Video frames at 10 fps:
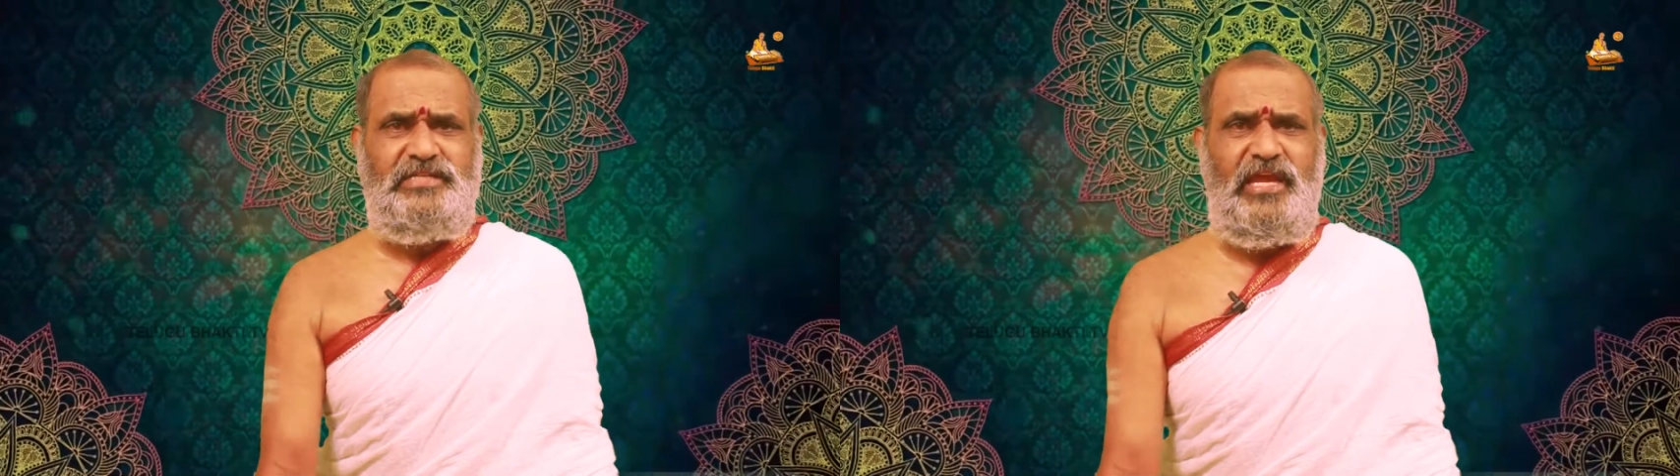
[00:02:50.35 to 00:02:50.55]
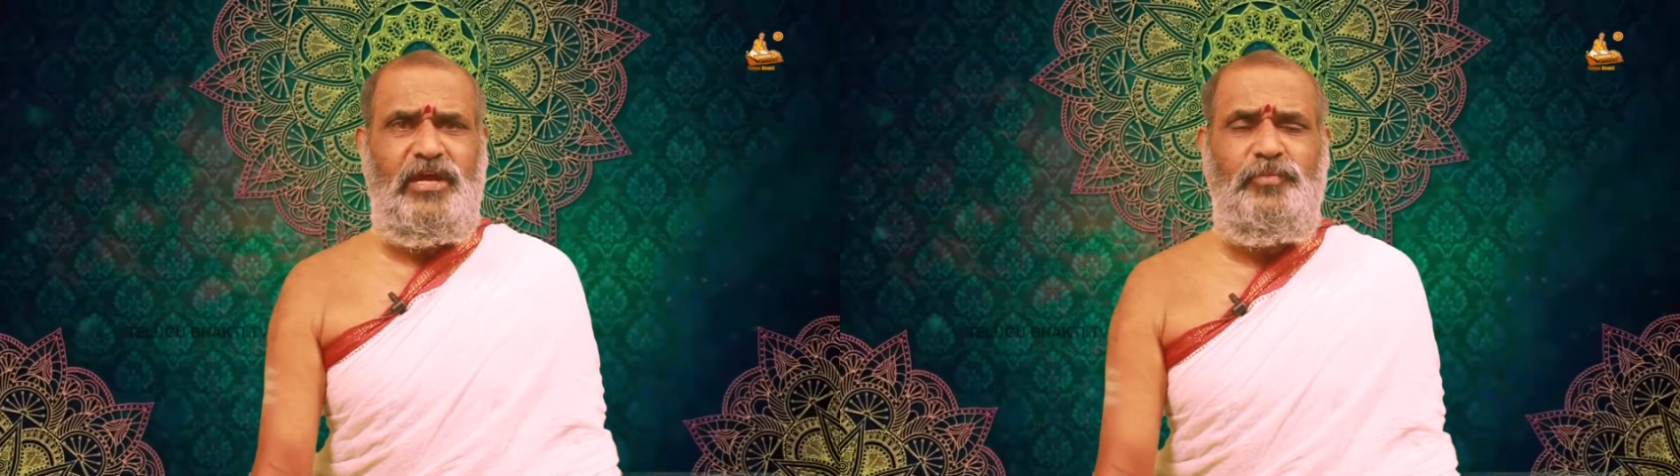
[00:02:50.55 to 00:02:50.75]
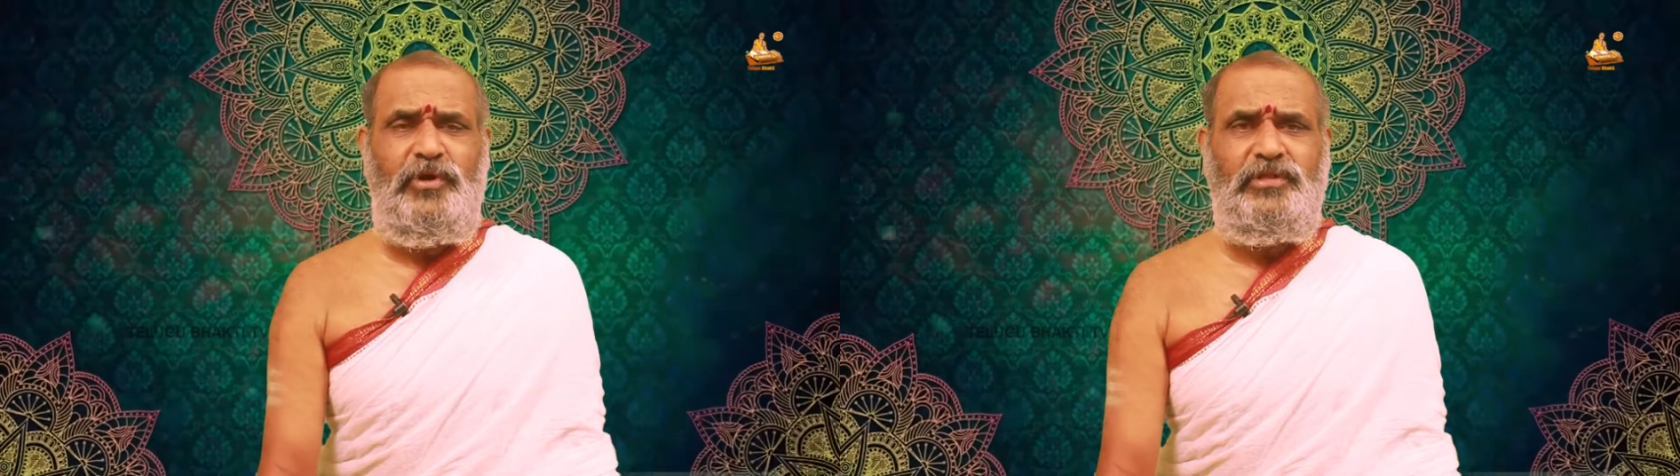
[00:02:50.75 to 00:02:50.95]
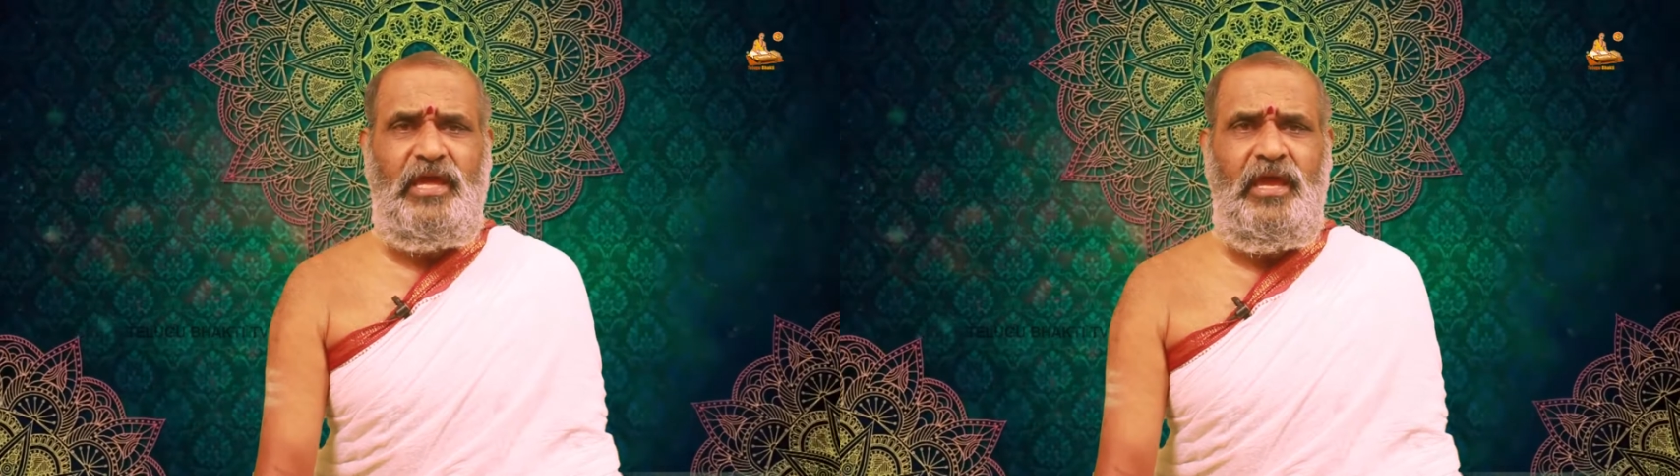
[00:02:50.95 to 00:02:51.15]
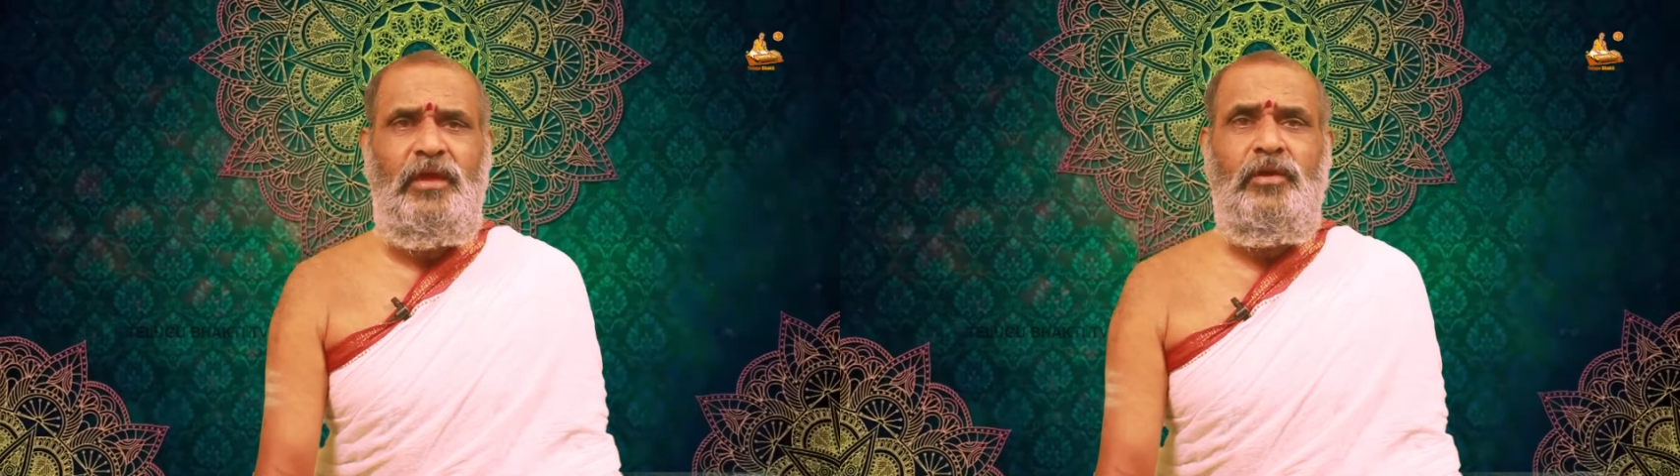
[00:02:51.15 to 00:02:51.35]

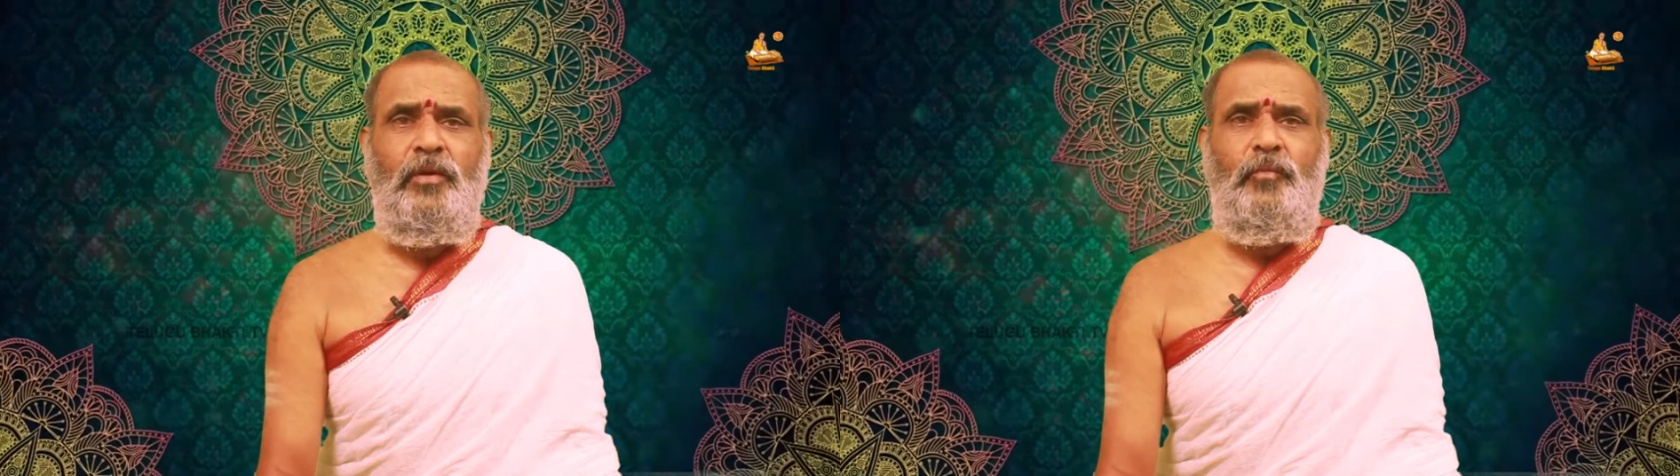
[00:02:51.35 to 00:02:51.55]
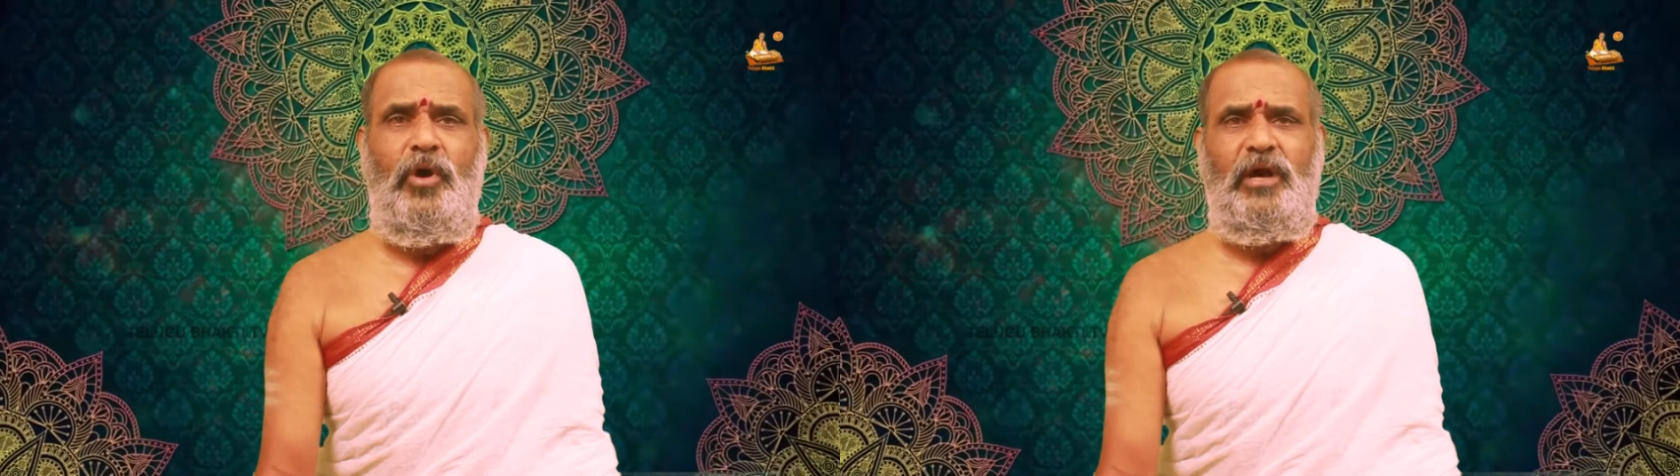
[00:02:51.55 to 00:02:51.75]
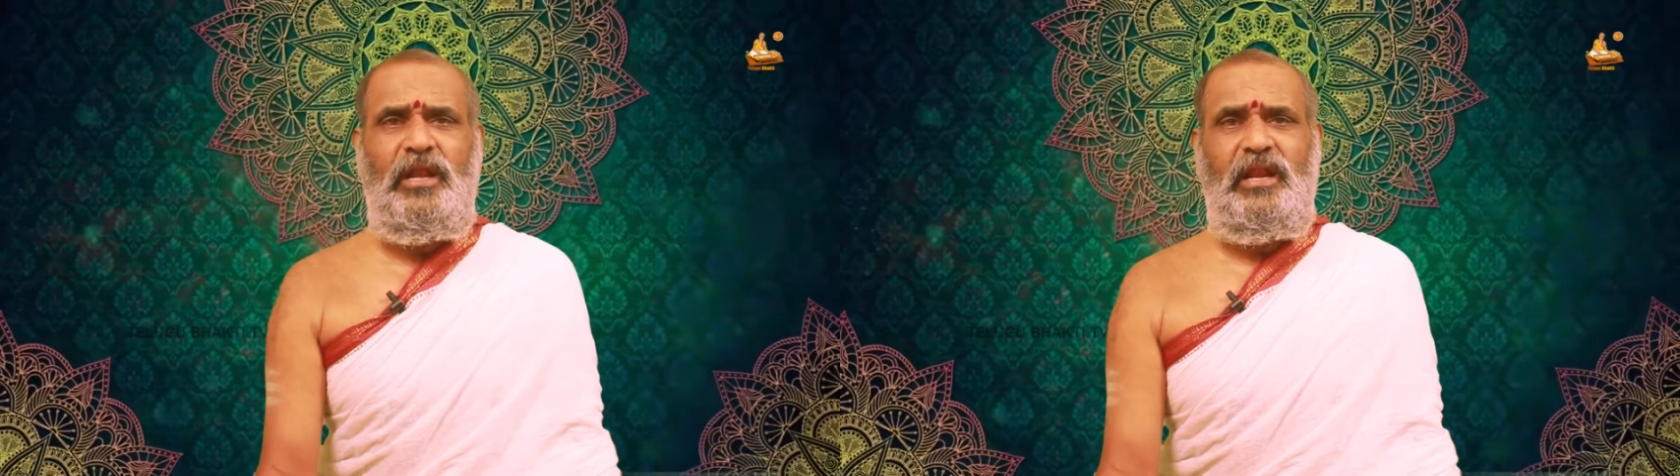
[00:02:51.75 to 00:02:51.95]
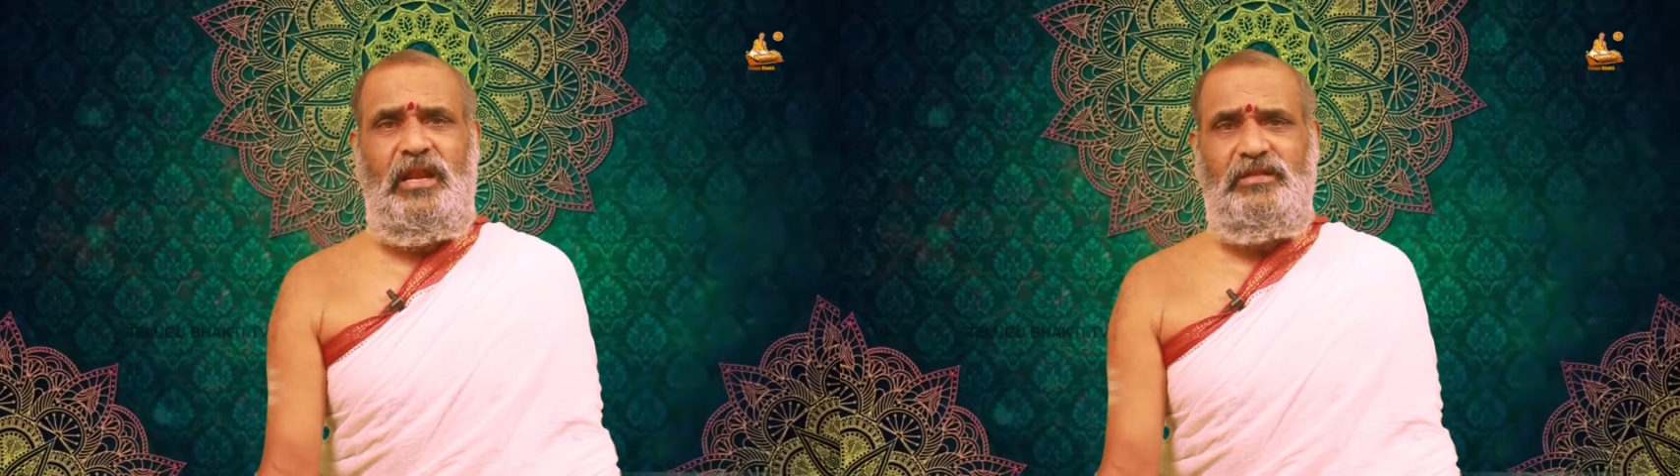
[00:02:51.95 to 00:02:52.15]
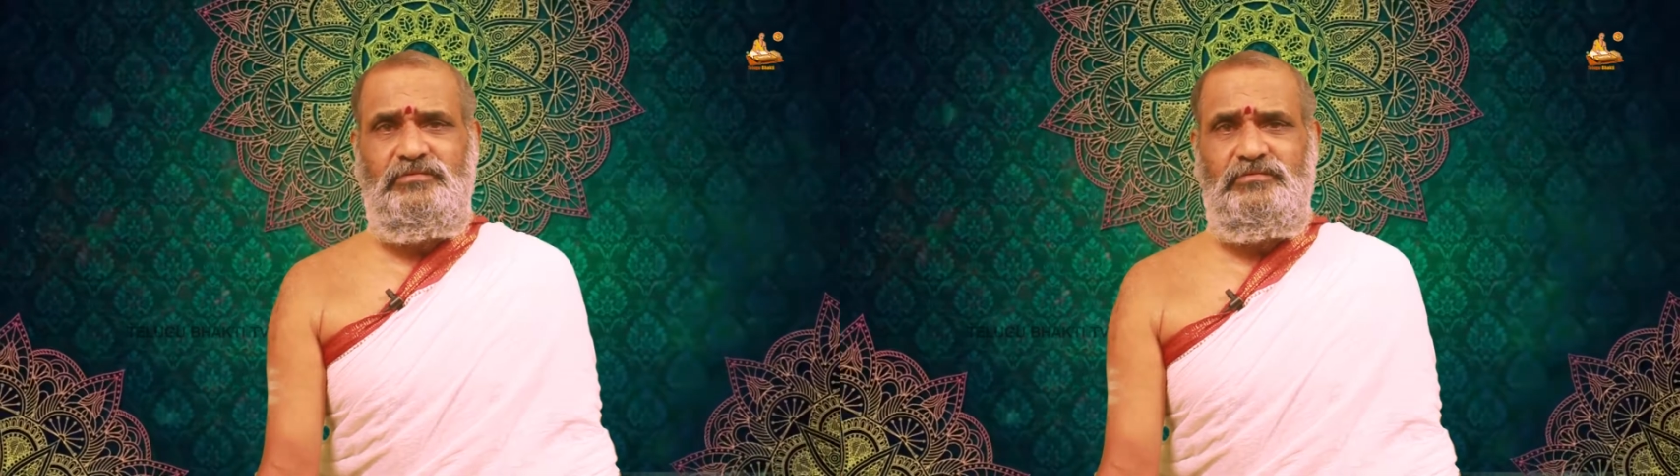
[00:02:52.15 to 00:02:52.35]
చేయకపోతే మోహం
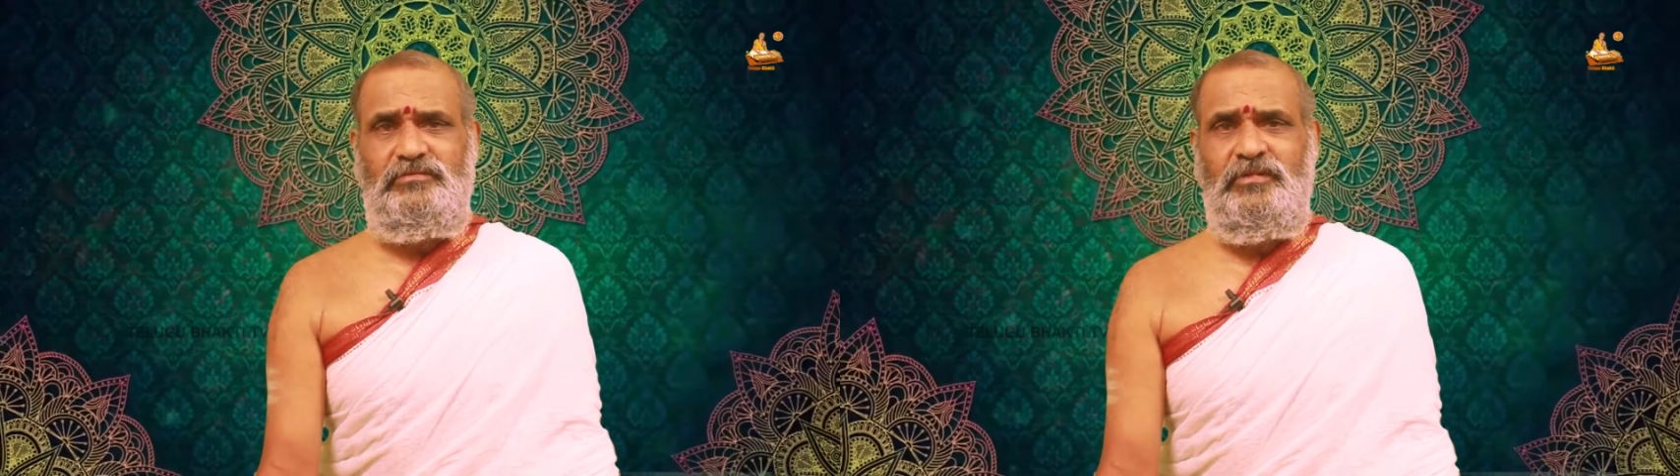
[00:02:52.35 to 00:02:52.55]
రాదు